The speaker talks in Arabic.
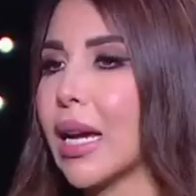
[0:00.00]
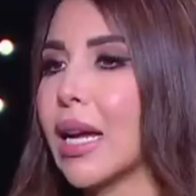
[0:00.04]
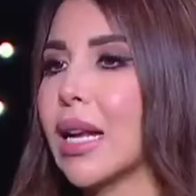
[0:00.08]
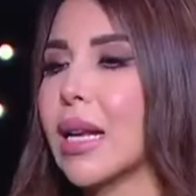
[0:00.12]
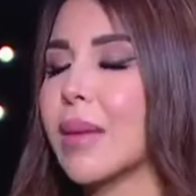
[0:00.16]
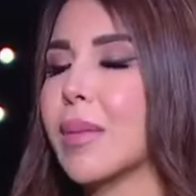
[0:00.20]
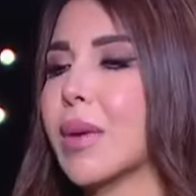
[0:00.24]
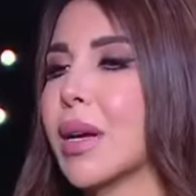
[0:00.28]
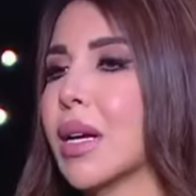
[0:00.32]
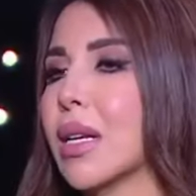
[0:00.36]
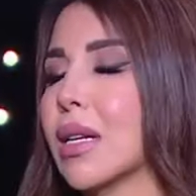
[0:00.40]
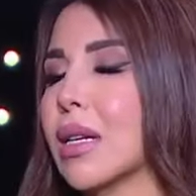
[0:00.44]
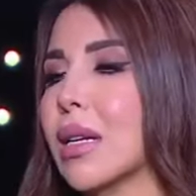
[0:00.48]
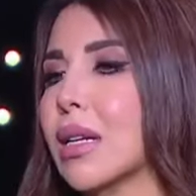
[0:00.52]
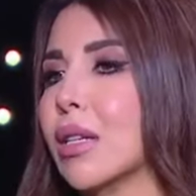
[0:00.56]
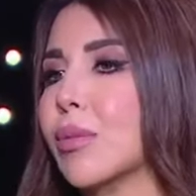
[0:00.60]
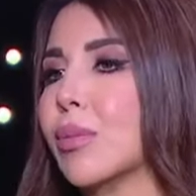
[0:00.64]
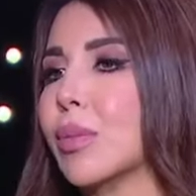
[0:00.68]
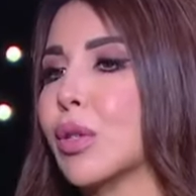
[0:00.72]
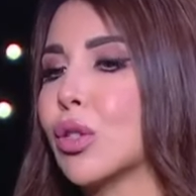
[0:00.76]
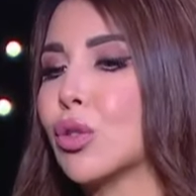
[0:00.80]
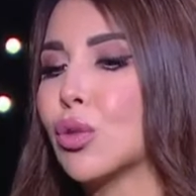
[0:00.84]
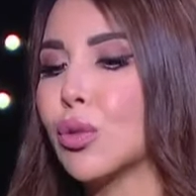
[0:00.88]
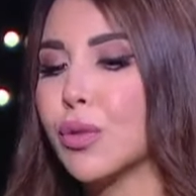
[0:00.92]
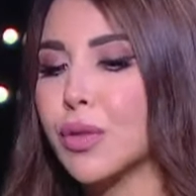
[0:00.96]
ايه اللي بيح...
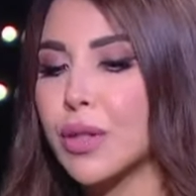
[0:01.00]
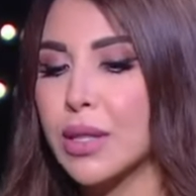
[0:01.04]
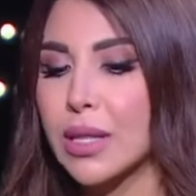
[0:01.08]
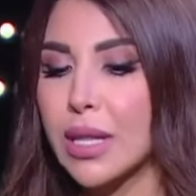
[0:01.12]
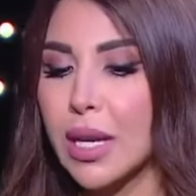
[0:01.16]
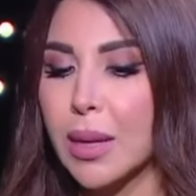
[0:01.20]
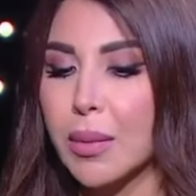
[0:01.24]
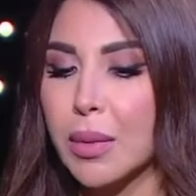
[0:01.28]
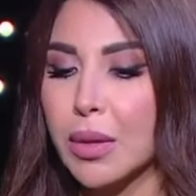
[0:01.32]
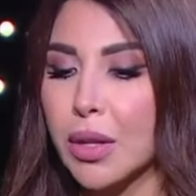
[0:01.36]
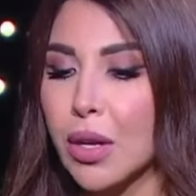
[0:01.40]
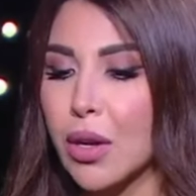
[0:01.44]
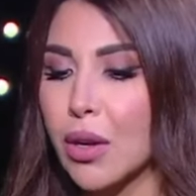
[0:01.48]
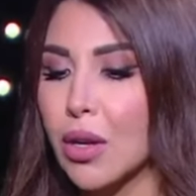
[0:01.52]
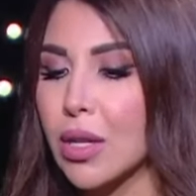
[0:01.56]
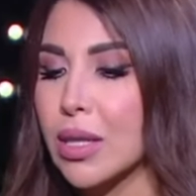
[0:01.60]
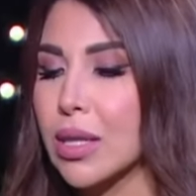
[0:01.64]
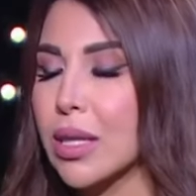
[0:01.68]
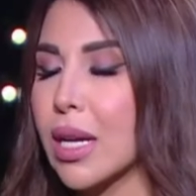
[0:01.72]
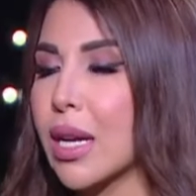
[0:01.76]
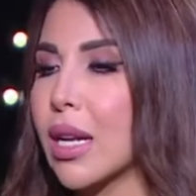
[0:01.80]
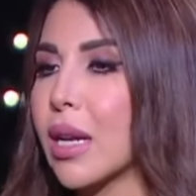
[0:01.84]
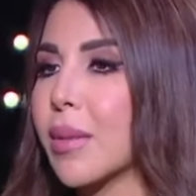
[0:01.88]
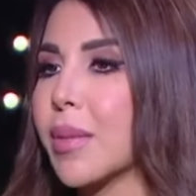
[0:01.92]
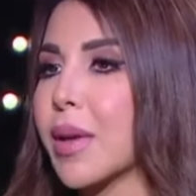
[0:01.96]
بتشوف ازاي بتقرا
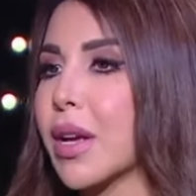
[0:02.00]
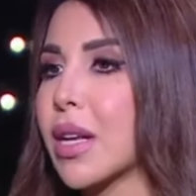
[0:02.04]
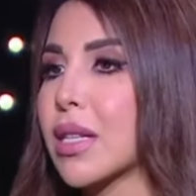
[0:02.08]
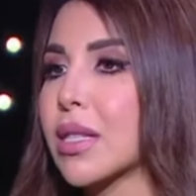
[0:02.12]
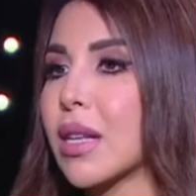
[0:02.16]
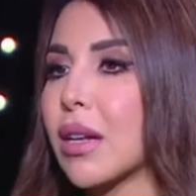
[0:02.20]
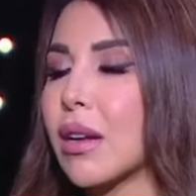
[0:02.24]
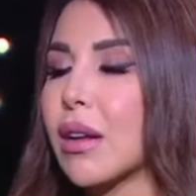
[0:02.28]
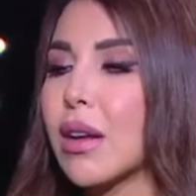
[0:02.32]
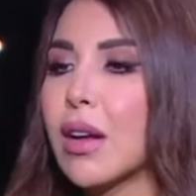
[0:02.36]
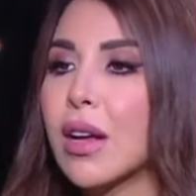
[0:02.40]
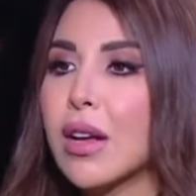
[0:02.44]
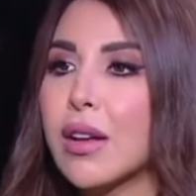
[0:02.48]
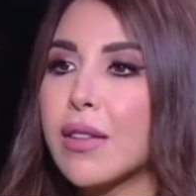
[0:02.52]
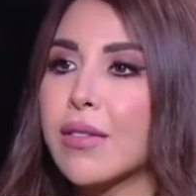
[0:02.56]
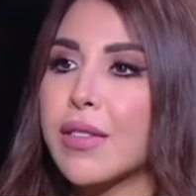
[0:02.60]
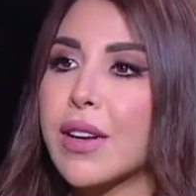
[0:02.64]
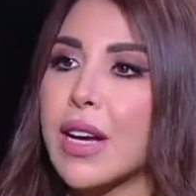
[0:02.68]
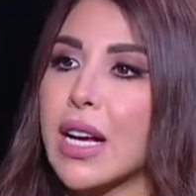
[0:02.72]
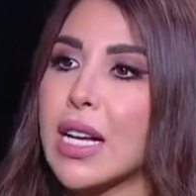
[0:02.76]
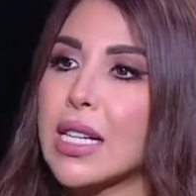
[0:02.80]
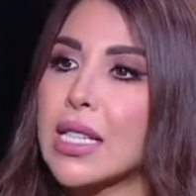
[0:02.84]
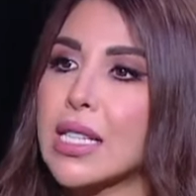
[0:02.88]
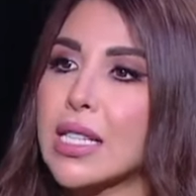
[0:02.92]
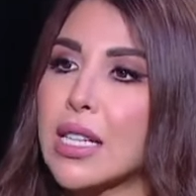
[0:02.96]
ازاي اللي بيحصل
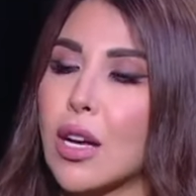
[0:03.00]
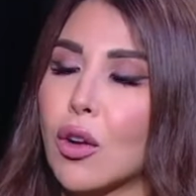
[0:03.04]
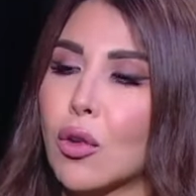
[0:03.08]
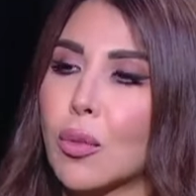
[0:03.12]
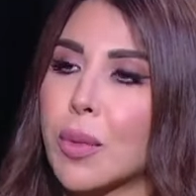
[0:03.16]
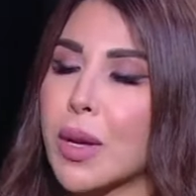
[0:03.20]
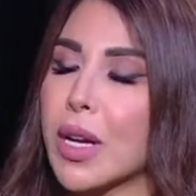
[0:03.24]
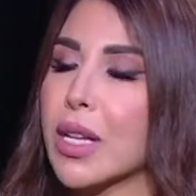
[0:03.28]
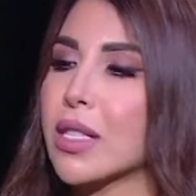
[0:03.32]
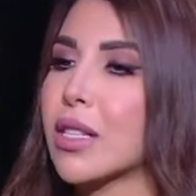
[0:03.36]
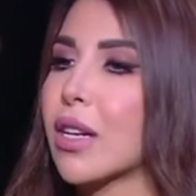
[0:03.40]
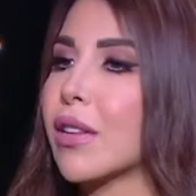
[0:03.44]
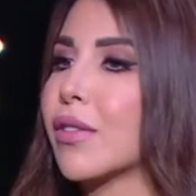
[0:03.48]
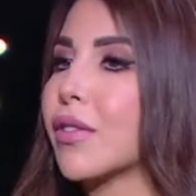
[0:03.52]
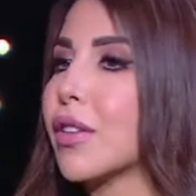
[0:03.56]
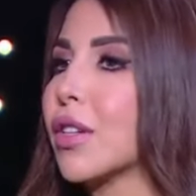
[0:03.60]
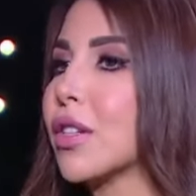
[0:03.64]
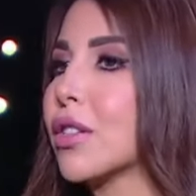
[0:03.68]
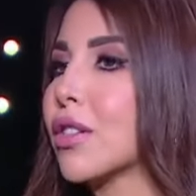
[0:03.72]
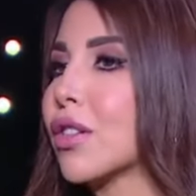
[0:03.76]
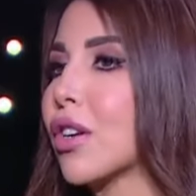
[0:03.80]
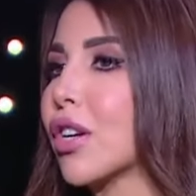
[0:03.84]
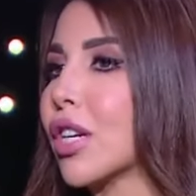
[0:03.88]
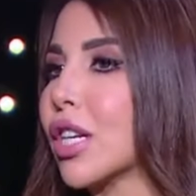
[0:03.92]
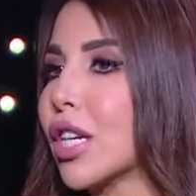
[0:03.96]
في غزه وبيحصل
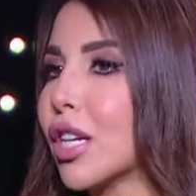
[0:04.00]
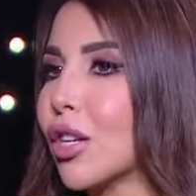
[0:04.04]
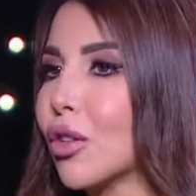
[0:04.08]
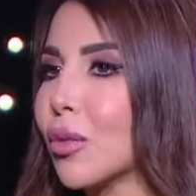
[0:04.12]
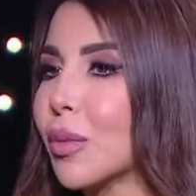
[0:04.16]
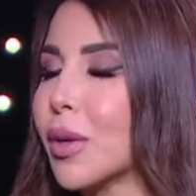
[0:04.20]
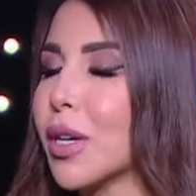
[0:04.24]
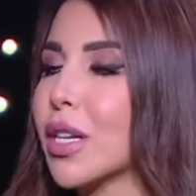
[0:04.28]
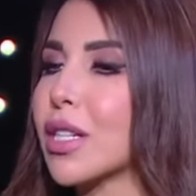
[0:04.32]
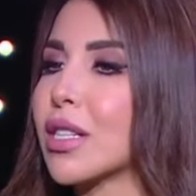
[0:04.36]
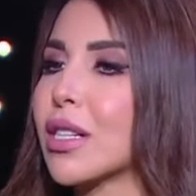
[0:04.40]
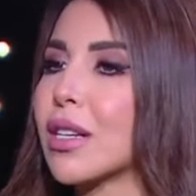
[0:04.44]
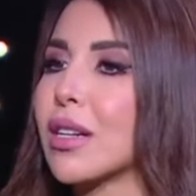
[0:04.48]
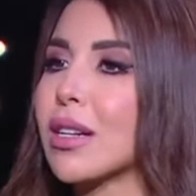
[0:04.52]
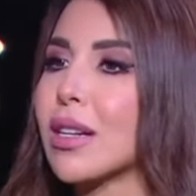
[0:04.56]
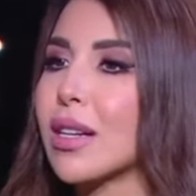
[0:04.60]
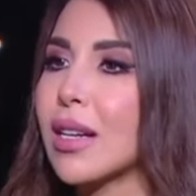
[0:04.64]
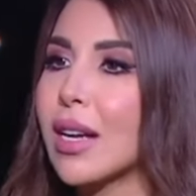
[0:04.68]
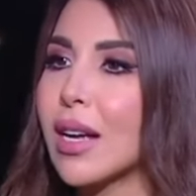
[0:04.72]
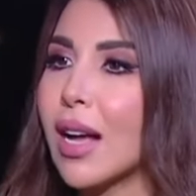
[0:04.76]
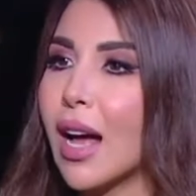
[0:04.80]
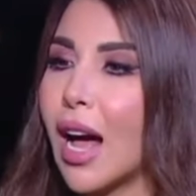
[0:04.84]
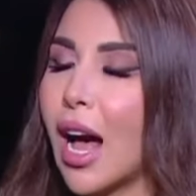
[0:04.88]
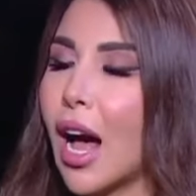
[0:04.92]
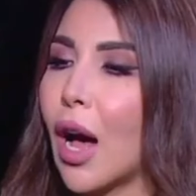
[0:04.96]
في اسرائيل وبيحصل
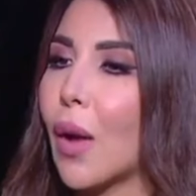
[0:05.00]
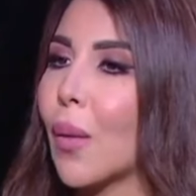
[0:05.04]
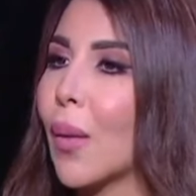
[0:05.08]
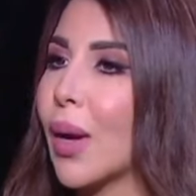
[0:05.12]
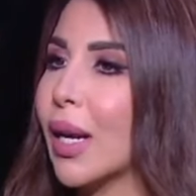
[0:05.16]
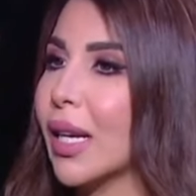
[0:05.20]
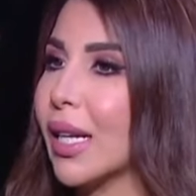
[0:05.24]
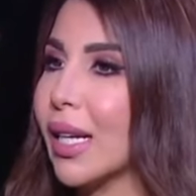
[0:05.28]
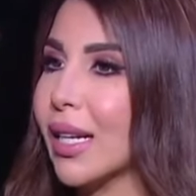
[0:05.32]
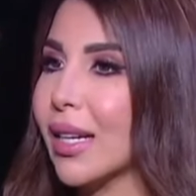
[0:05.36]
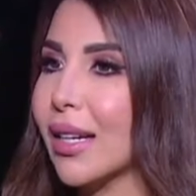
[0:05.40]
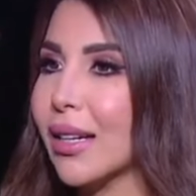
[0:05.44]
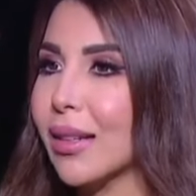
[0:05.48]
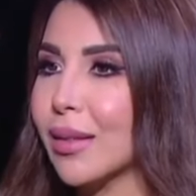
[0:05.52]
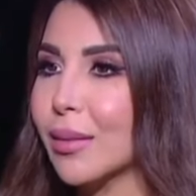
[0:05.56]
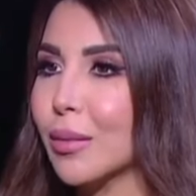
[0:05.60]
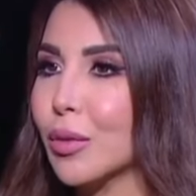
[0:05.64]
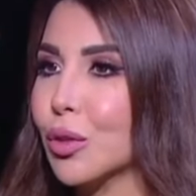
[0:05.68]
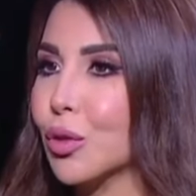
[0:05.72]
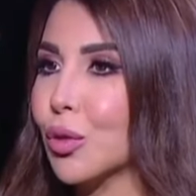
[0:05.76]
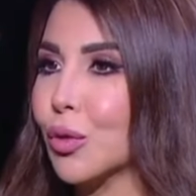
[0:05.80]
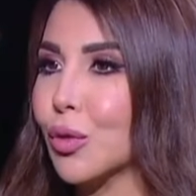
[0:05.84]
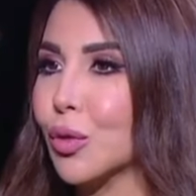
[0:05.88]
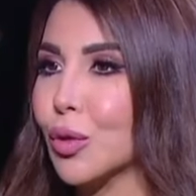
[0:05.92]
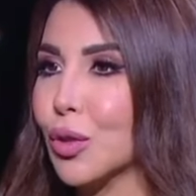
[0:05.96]
حوالينا
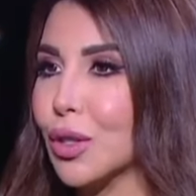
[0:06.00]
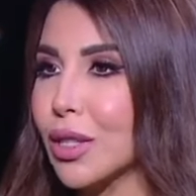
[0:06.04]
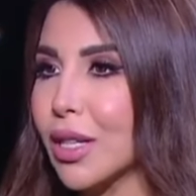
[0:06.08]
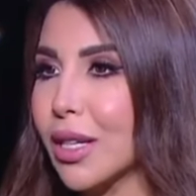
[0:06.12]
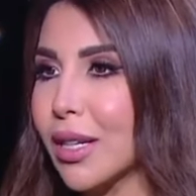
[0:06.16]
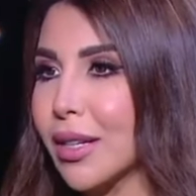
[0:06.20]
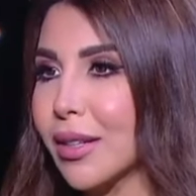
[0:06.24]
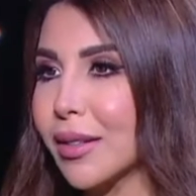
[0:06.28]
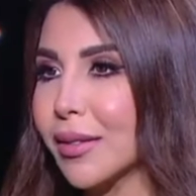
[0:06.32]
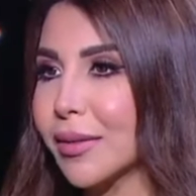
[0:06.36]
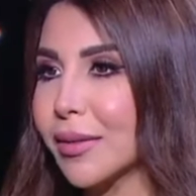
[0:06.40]
بتشوفه ازاي